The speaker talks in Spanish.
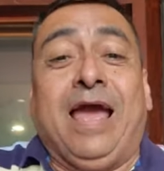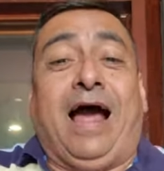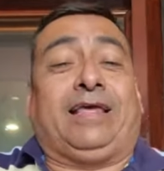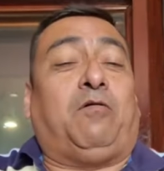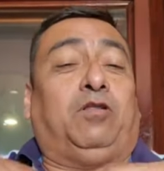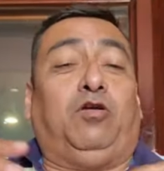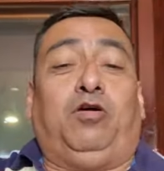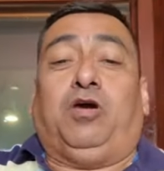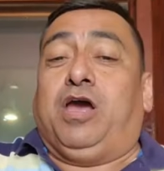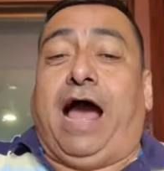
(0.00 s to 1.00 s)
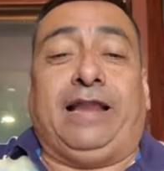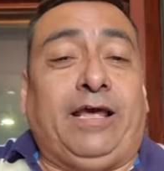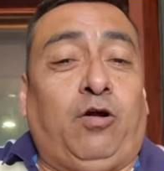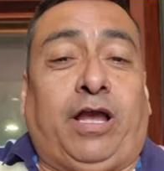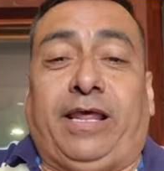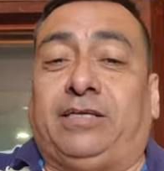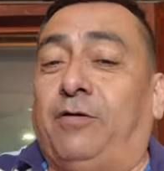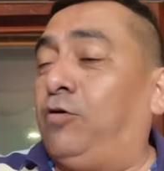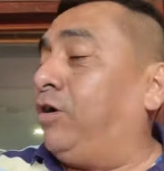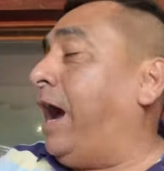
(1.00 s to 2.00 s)
A que cuando alguien nos quería
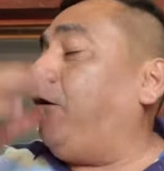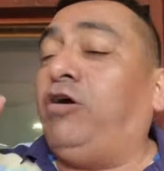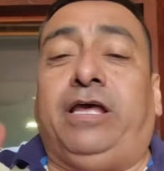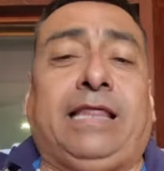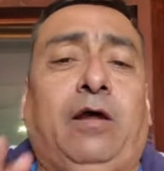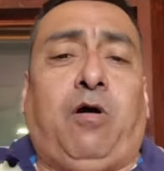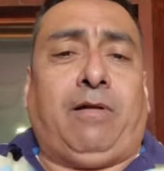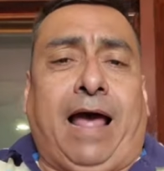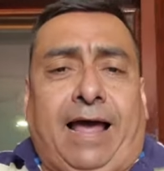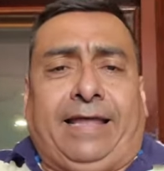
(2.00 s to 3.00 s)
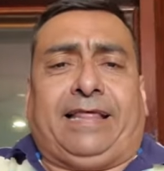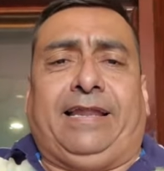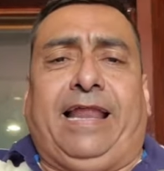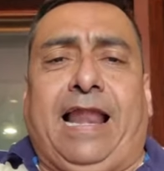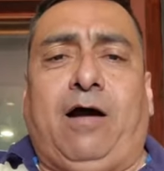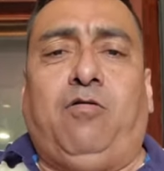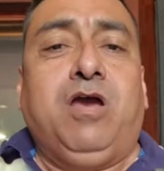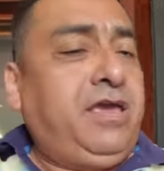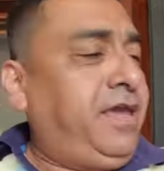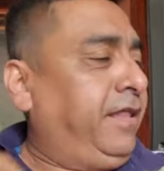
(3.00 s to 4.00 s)
echar bronca, ahorita le voy a hablar a
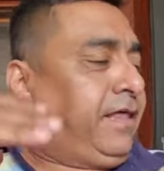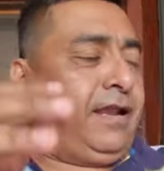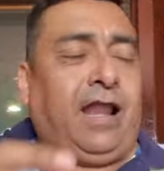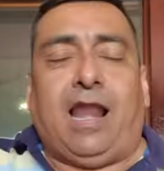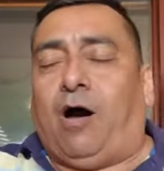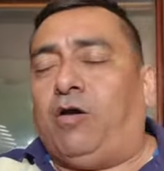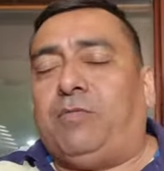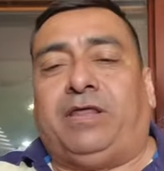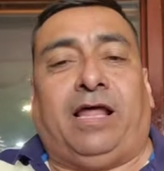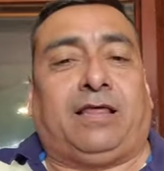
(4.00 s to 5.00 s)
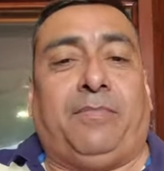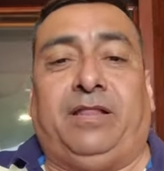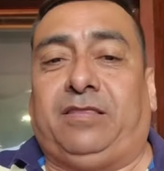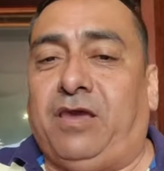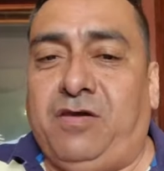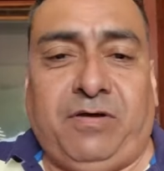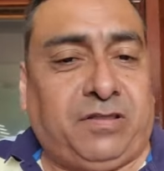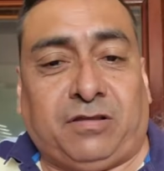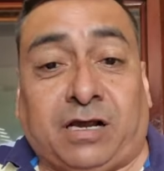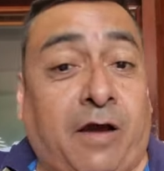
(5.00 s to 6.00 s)
Estanislao. Y Estanislao inmediatamente iba y
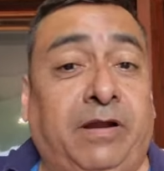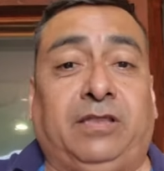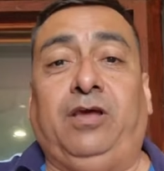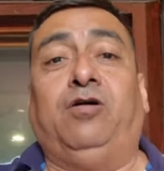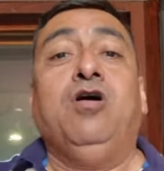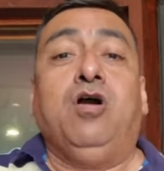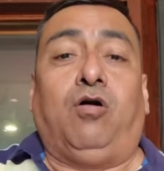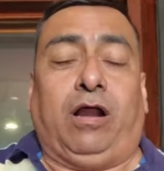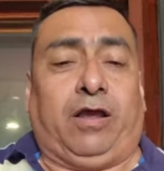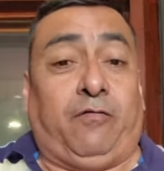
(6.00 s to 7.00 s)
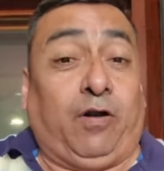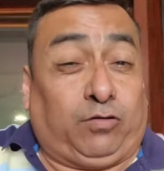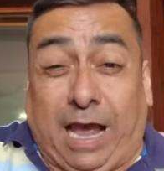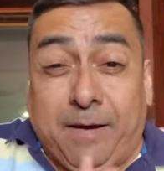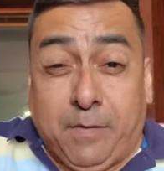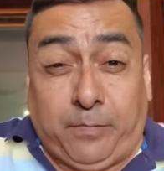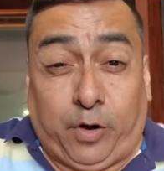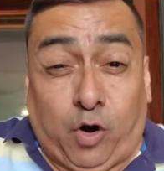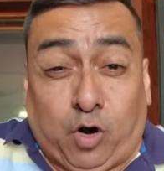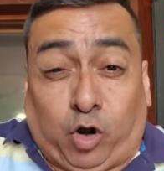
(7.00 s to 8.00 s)
se sacaba el tiro con el que fuera. O sea,
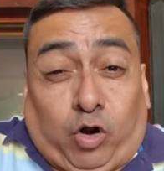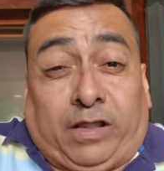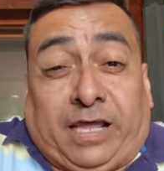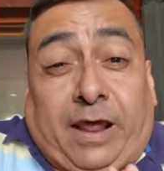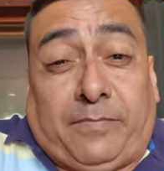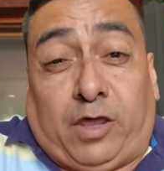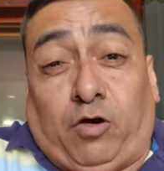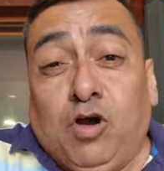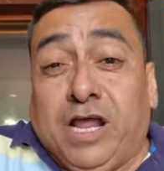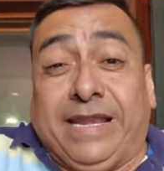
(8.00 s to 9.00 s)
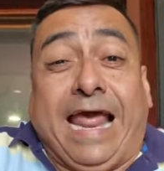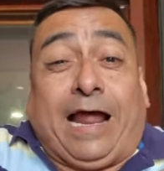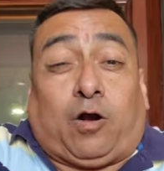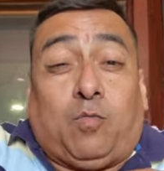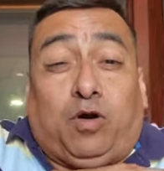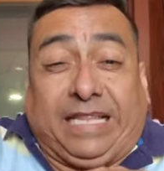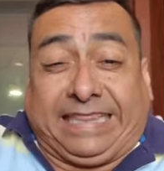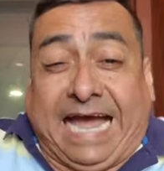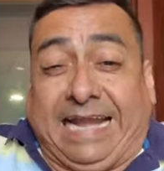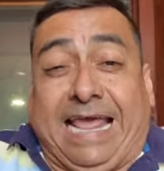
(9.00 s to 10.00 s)
bronco, no le tenía miedo ni a la
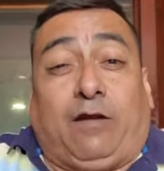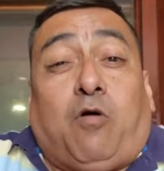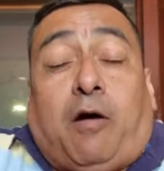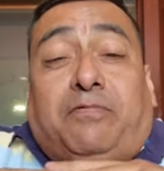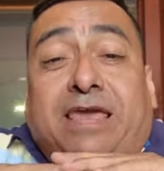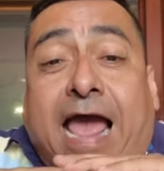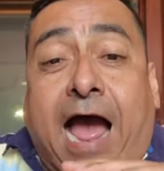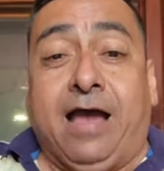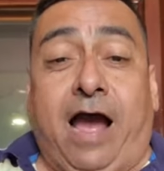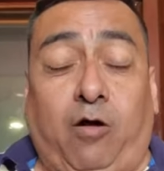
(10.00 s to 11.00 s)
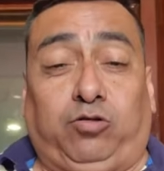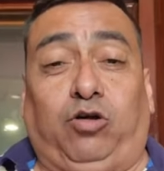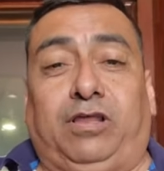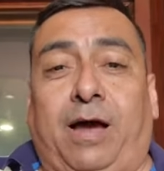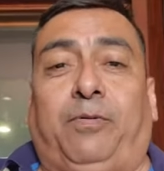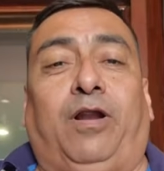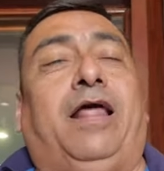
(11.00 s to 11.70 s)
comunitaria, no había autoridad por